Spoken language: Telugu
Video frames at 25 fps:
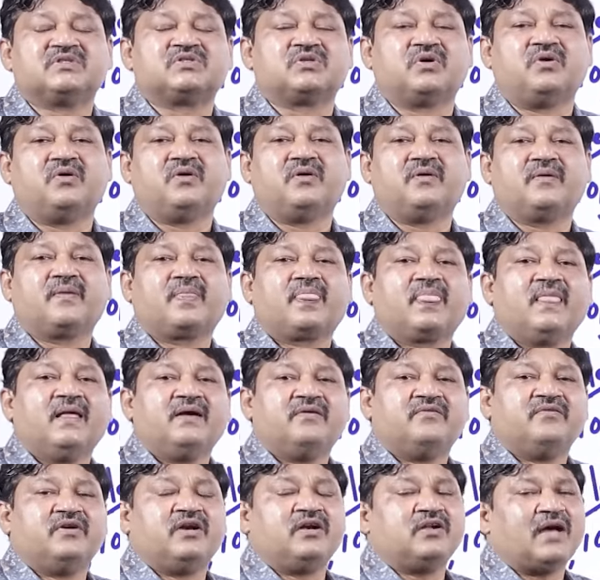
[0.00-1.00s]
సో
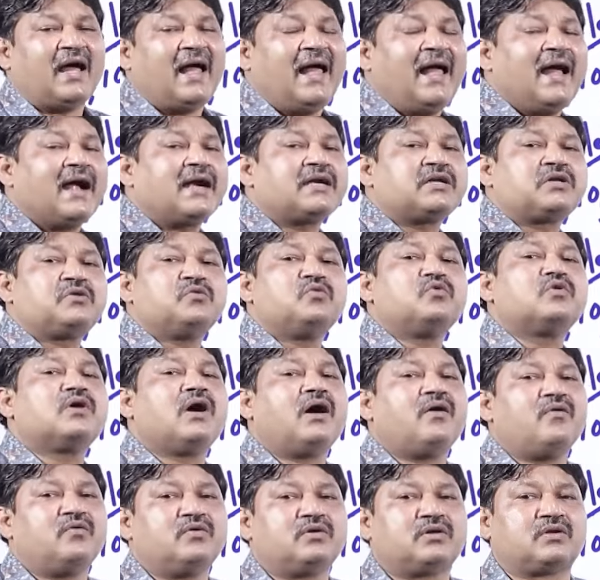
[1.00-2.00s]
వీళ్ళు
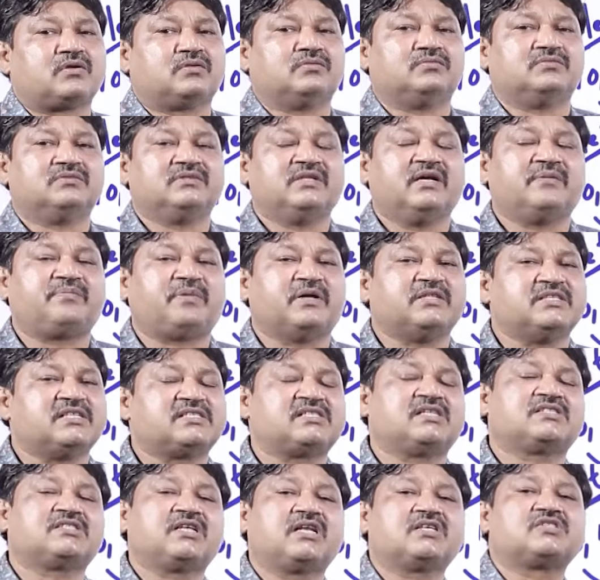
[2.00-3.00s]
యాక్టివ్గా ఉండరు ఏ పని
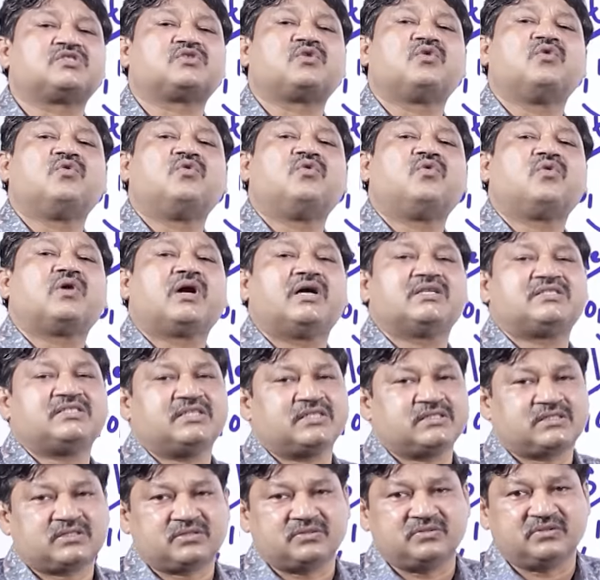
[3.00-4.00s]
చేసినా చాలా స్లోగా
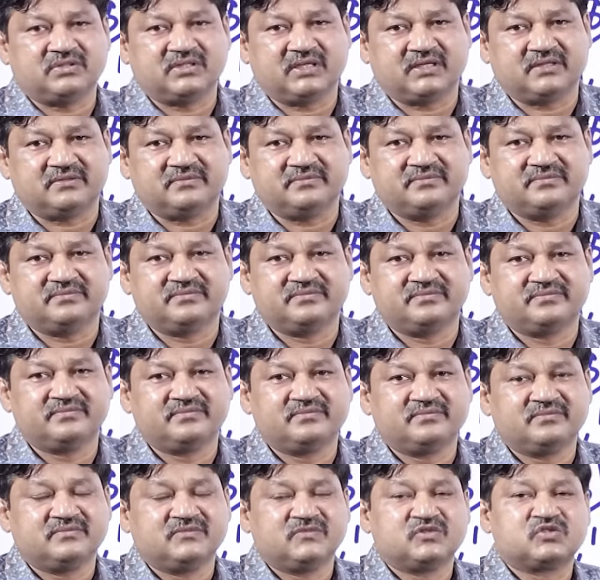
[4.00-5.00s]
చేస్తుంటారు
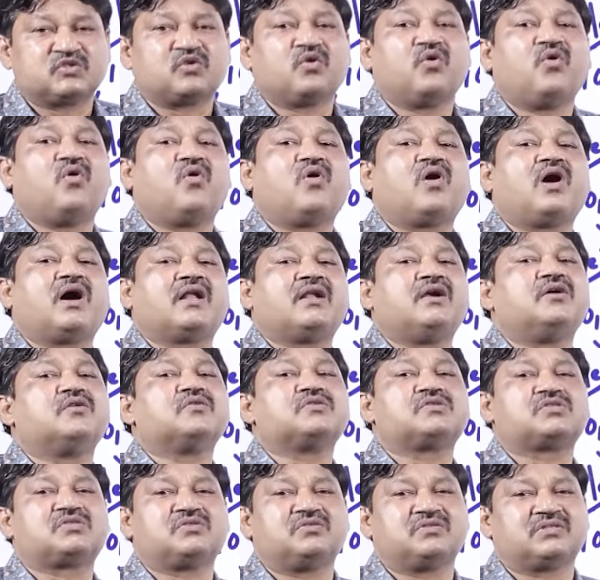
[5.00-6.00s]
స్లోగా
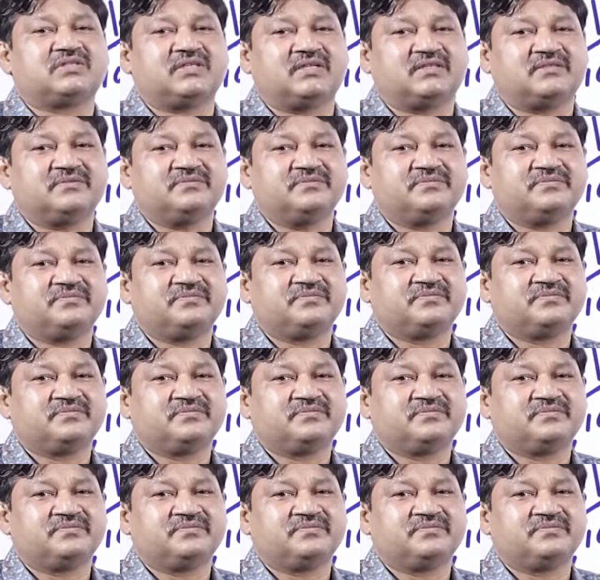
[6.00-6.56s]
నడుస్తుంటారు